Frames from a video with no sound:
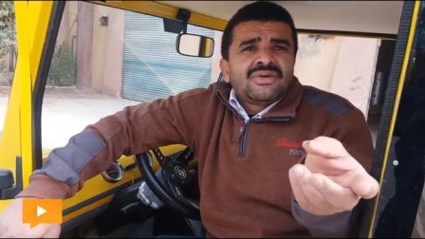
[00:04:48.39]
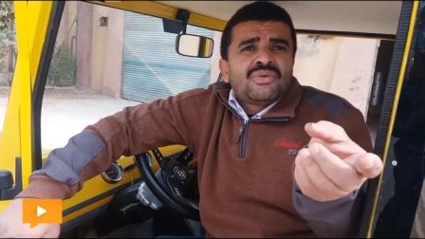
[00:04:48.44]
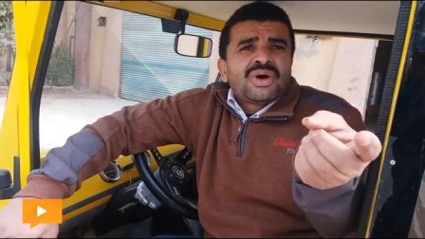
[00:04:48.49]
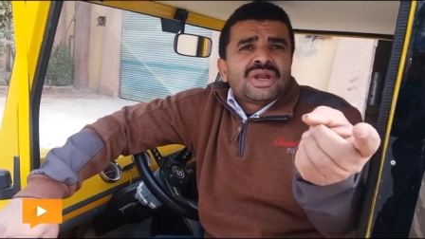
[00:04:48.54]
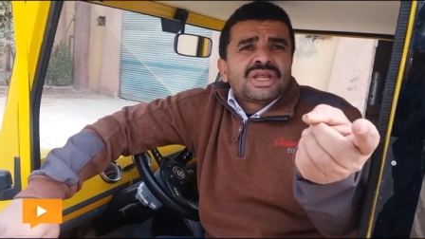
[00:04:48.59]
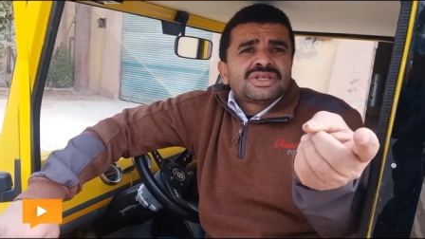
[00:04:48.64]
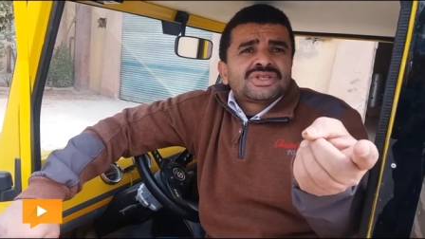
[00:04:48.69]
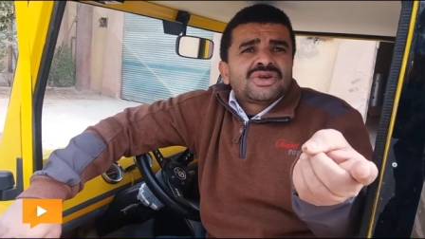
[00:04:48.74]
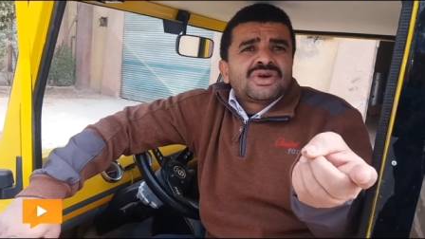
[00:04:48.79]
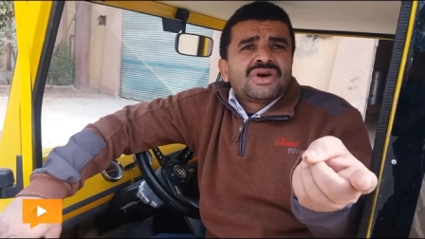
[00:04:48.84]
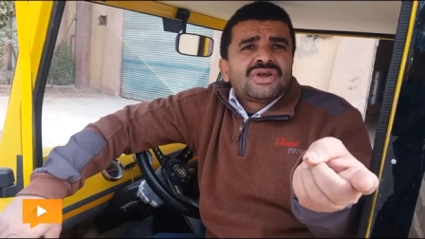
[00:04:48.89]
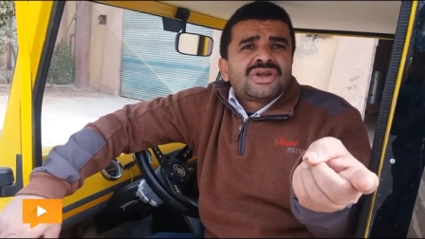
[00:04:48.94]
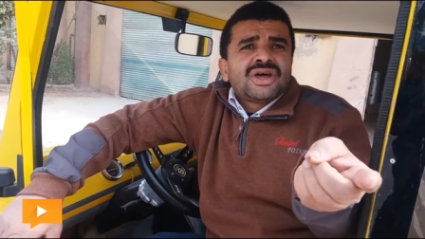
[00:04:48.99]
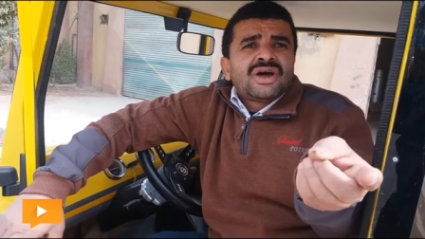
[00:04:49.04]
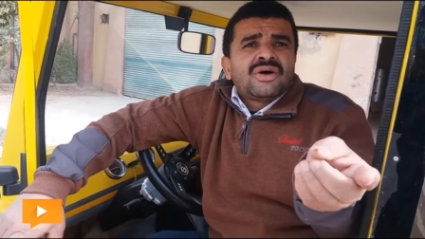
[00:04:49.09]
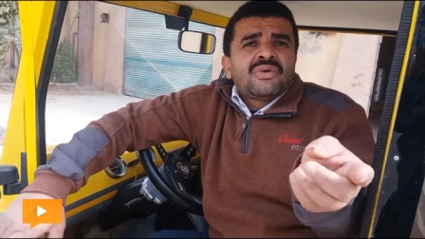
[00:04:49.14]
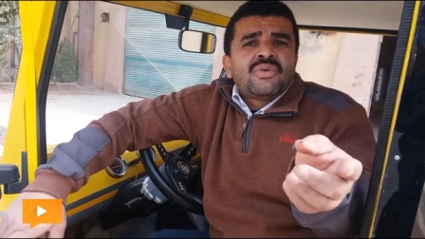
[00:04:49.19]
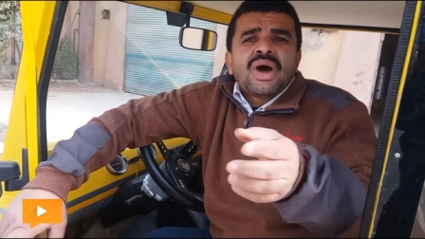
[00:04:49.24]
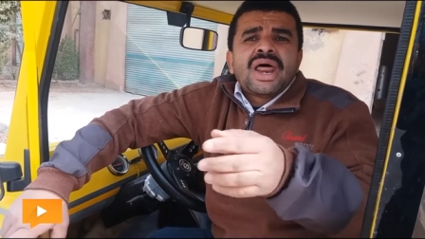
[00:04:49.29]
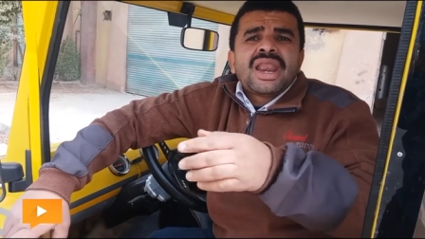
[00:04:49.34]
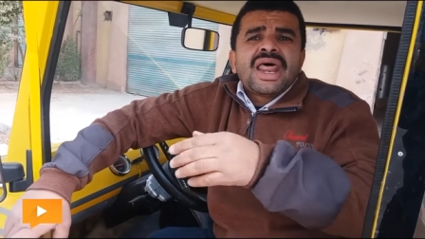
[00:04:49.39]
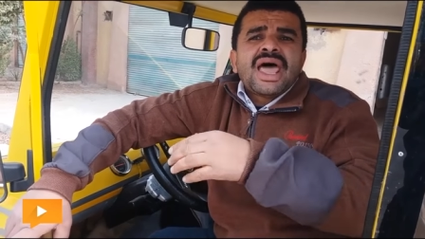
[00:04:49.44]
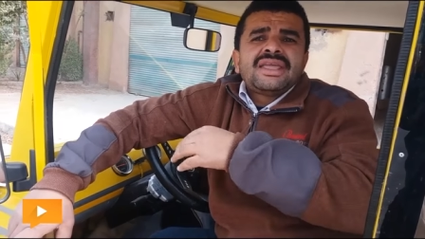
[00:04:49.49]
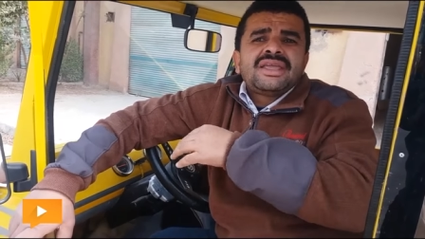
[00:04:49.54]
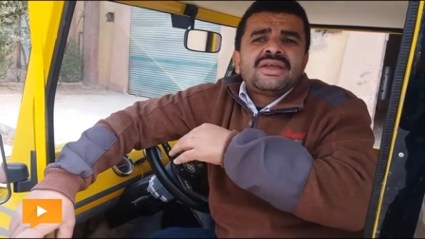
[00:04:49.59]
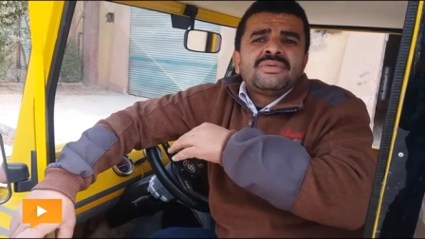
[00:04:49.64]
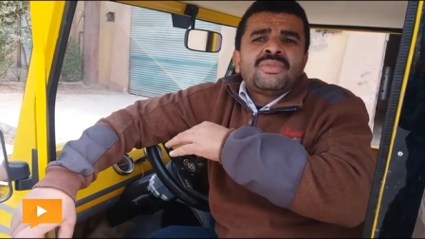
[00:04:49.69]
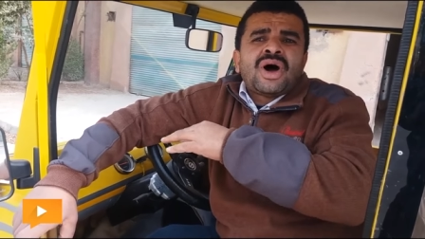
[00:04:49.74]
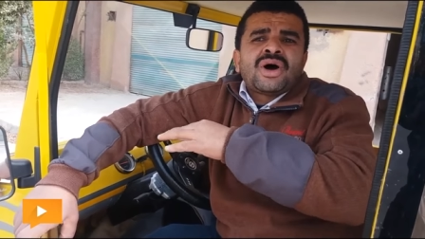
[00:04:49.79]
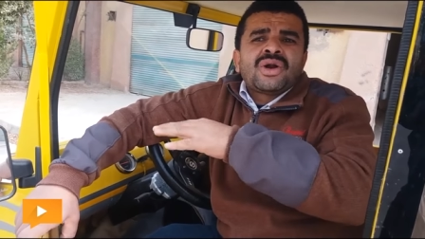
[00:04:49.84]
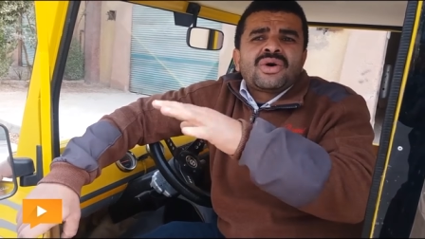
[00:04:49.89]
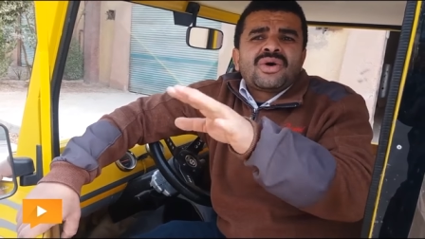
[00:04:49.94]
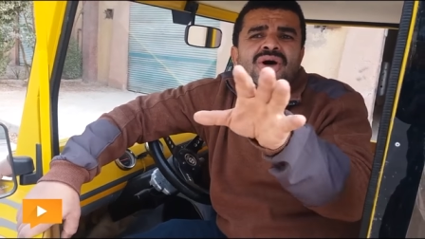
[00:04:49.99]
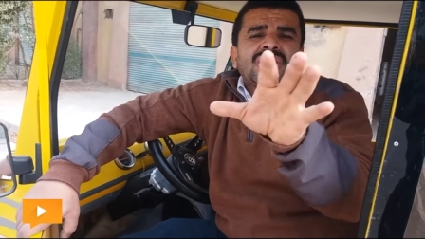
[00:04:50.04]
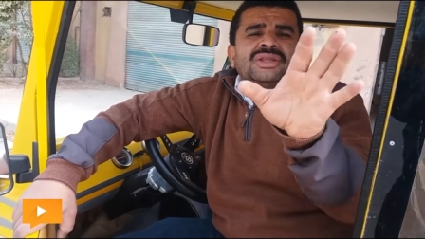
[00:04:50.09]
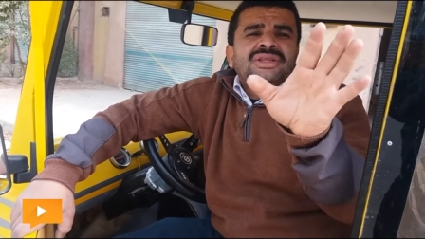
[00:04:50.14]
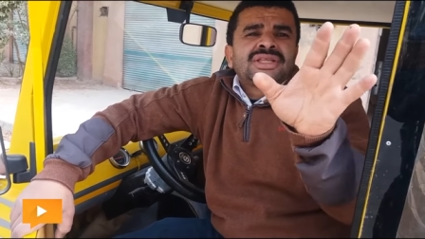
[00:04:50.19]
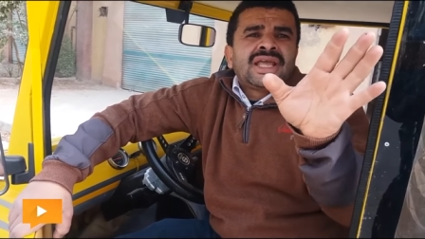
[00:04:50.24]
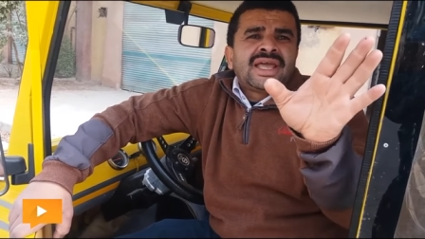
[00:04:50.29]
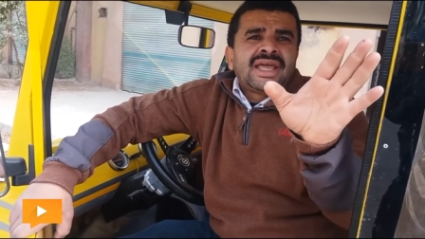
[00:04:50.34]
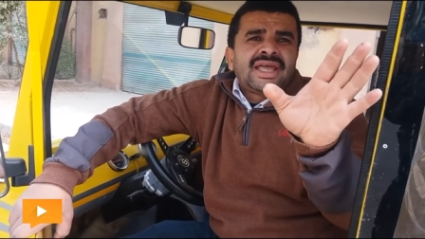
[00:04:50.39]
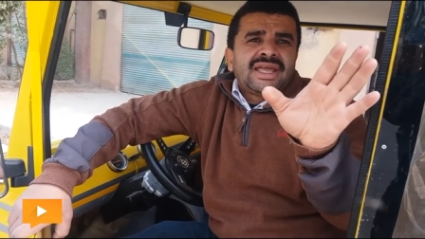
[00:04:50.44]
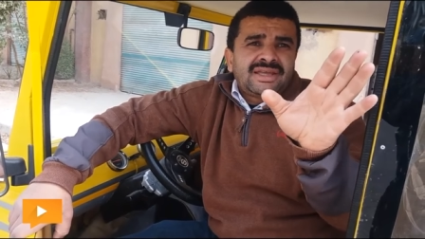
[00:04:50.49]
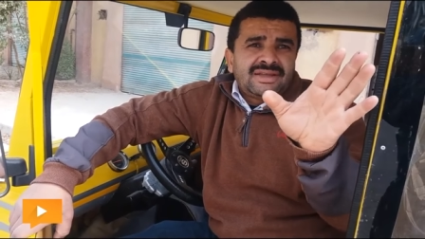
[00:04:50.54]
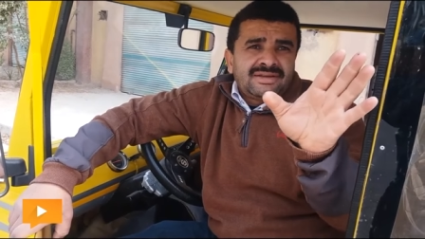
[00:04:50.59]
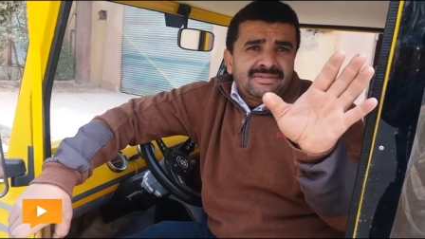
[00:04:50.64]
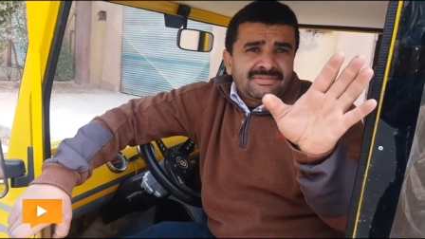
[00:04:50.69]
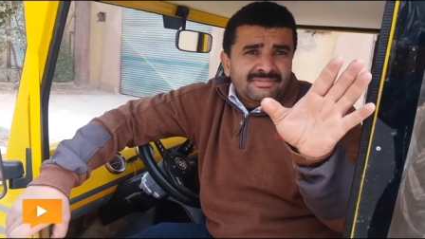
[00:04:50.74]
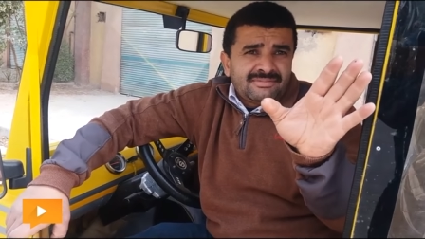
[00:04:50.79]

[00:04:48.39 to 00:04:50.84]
ولا صيانه ولا اي محرقات نهائي